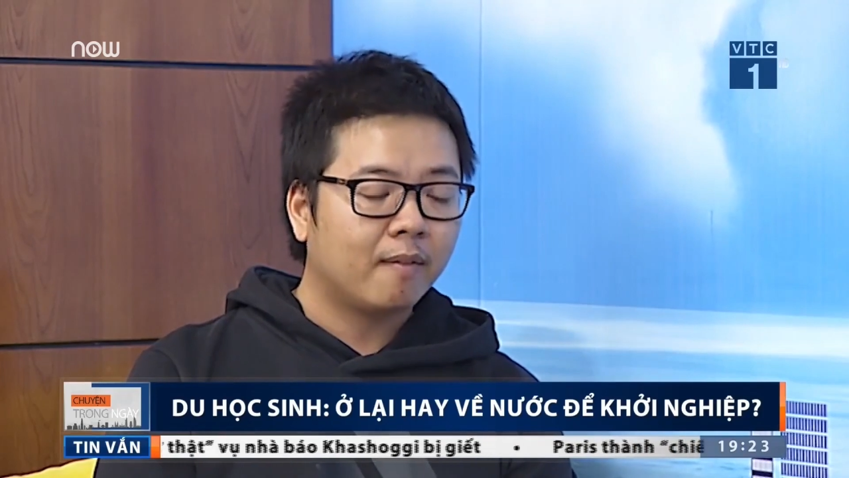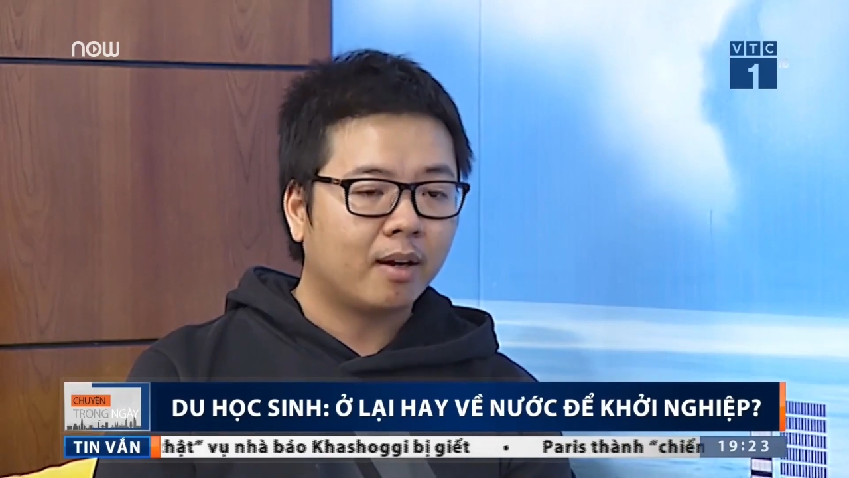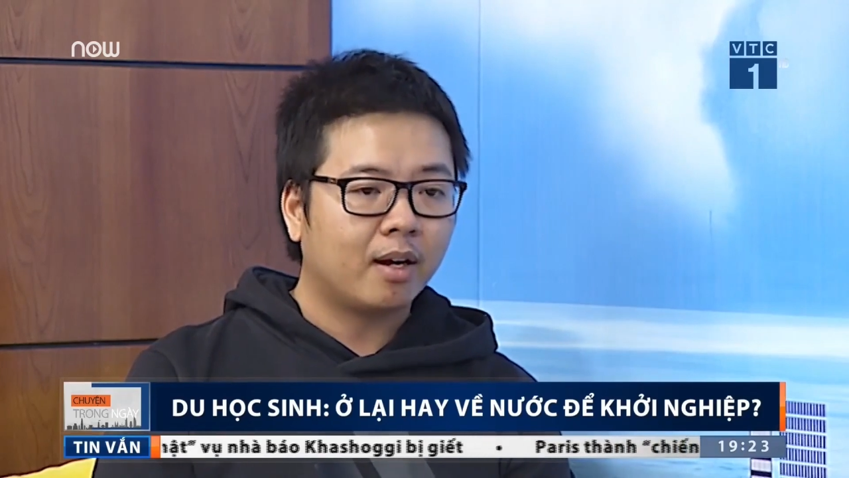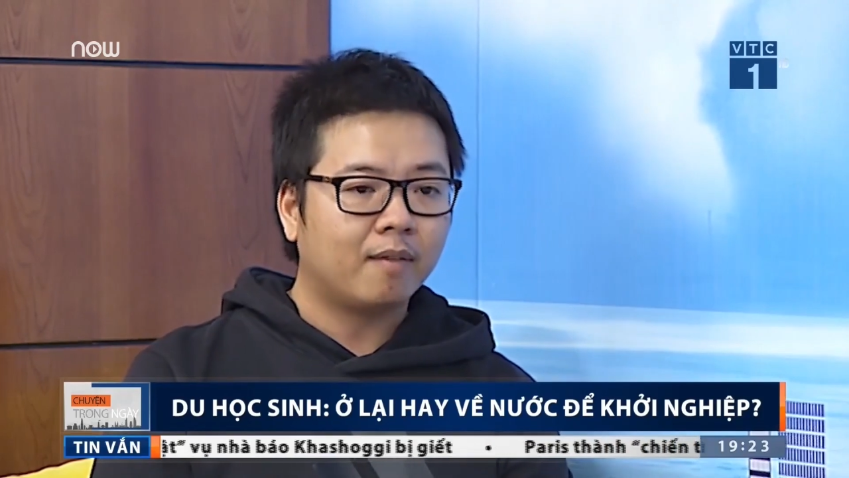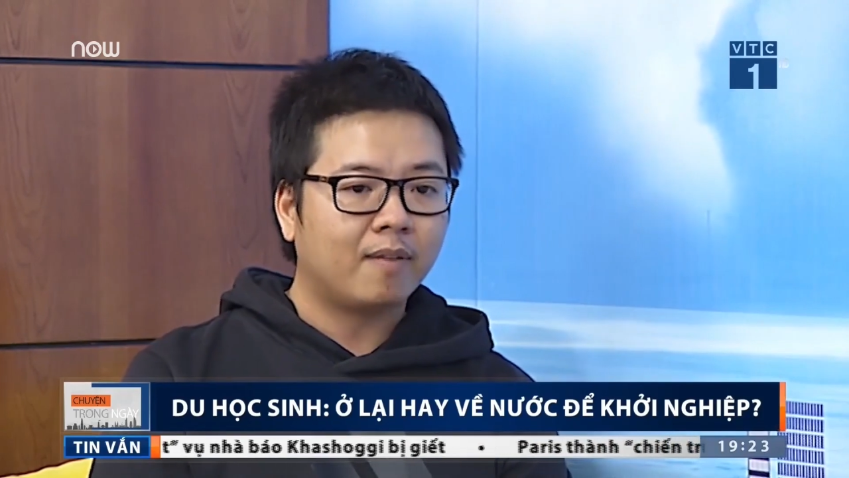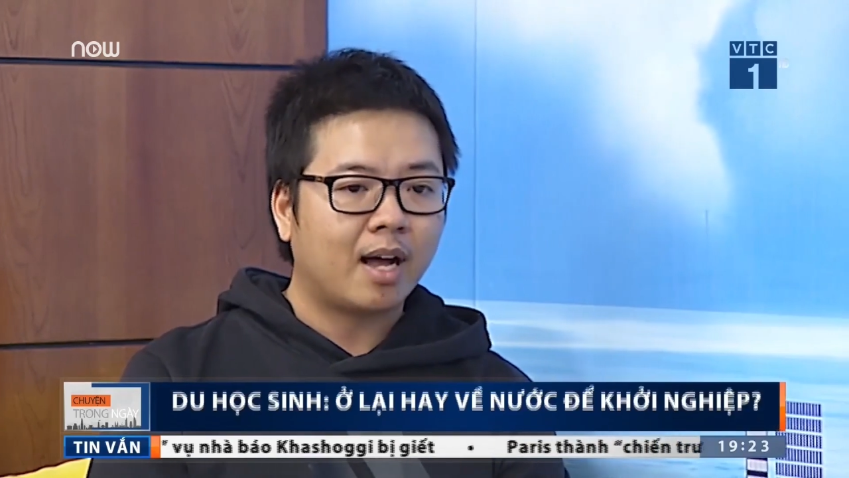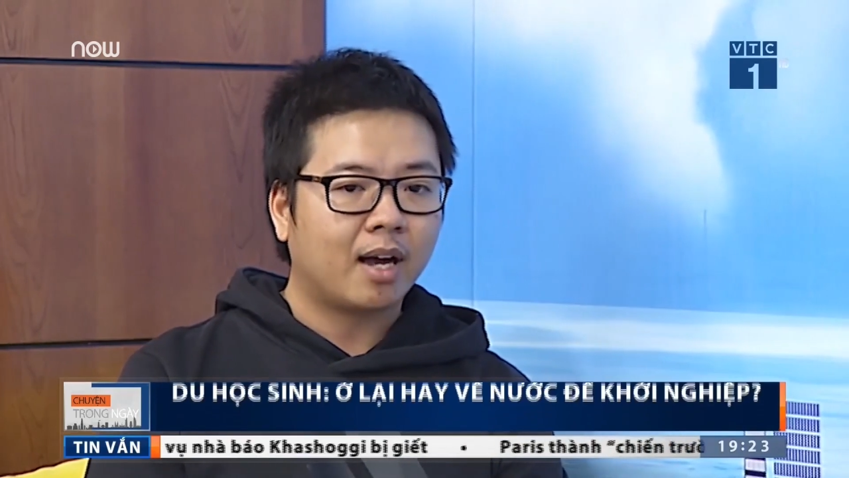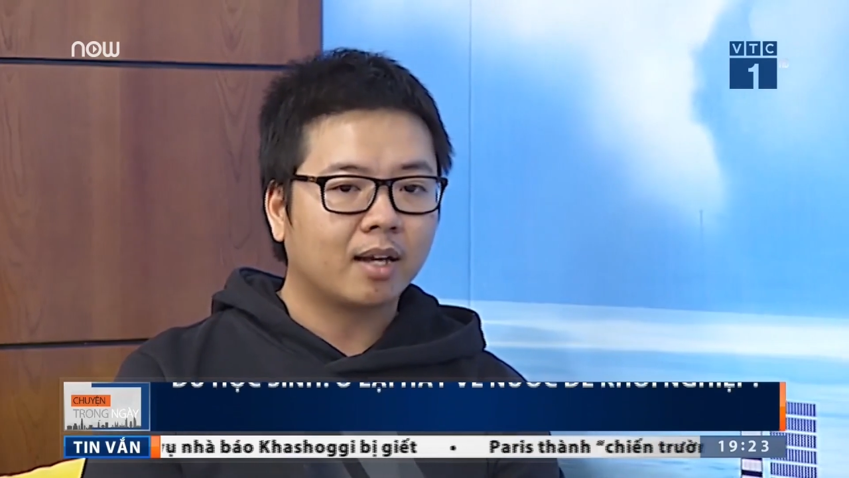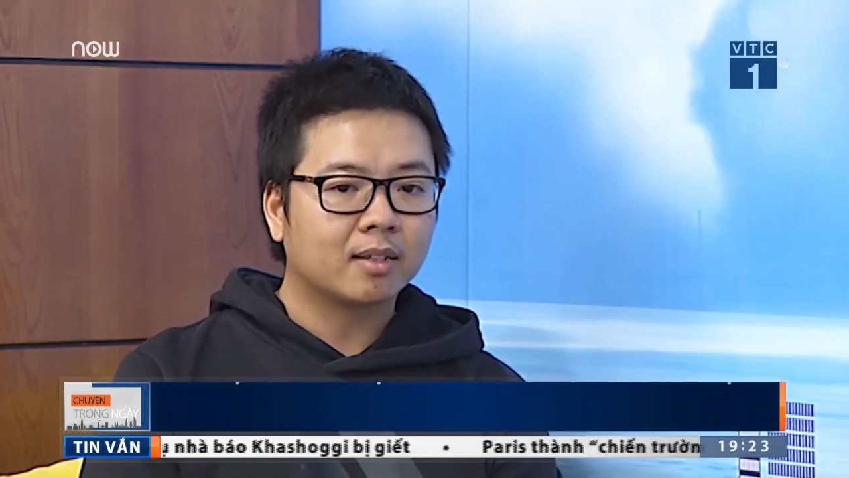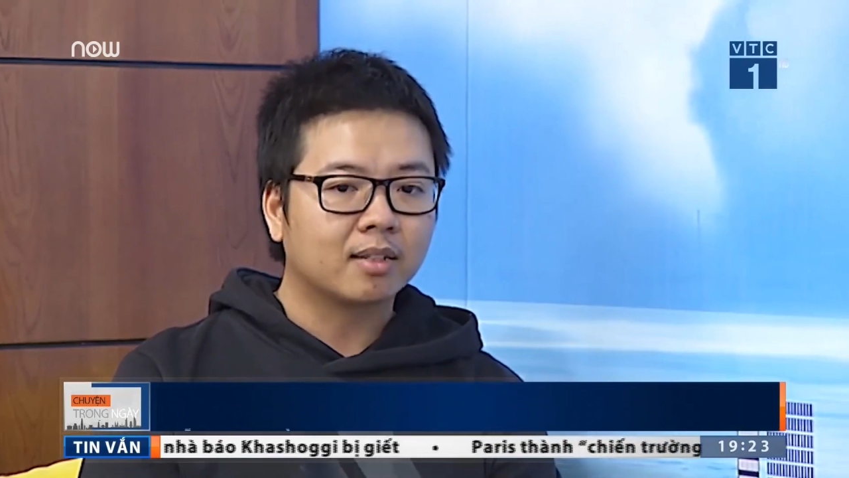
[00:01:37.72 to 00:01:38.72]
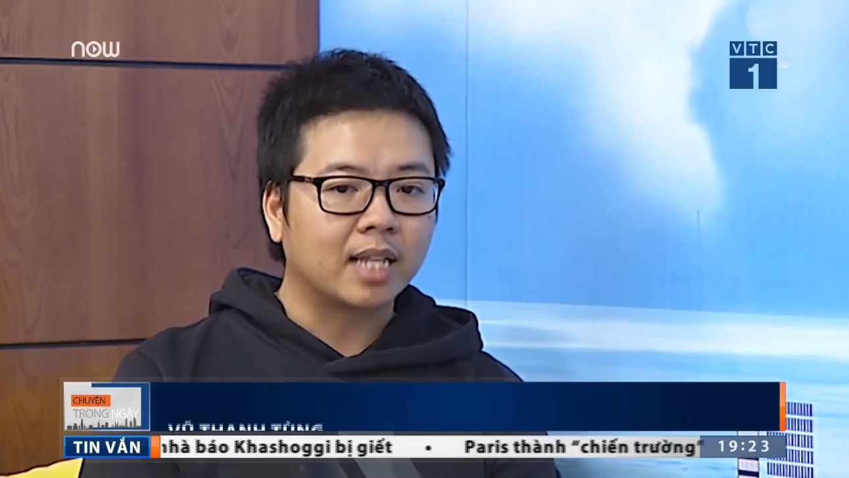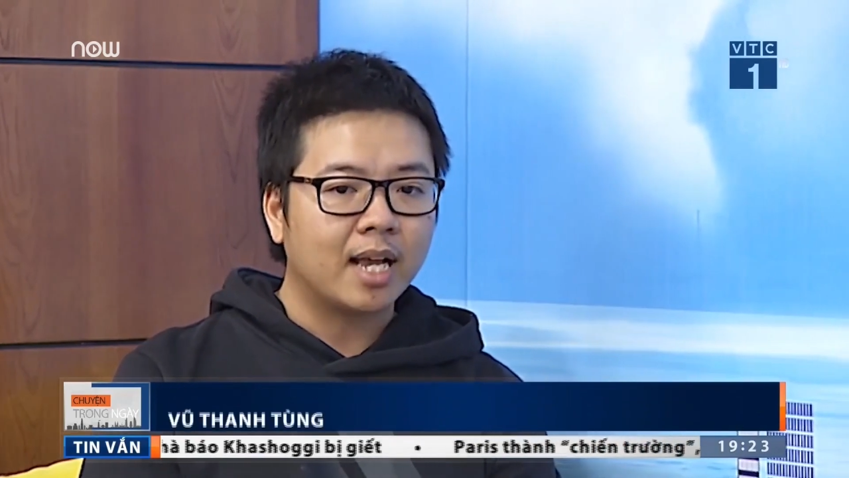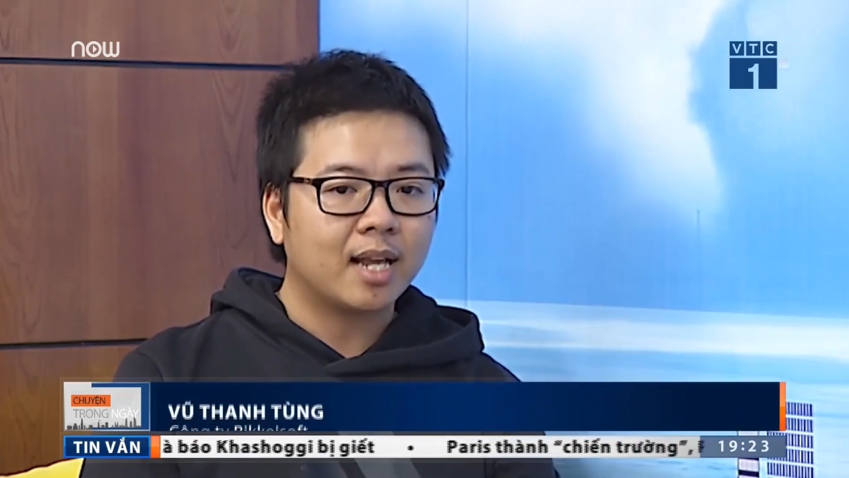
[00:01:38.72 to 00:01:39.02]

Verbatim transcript: à, và thực tế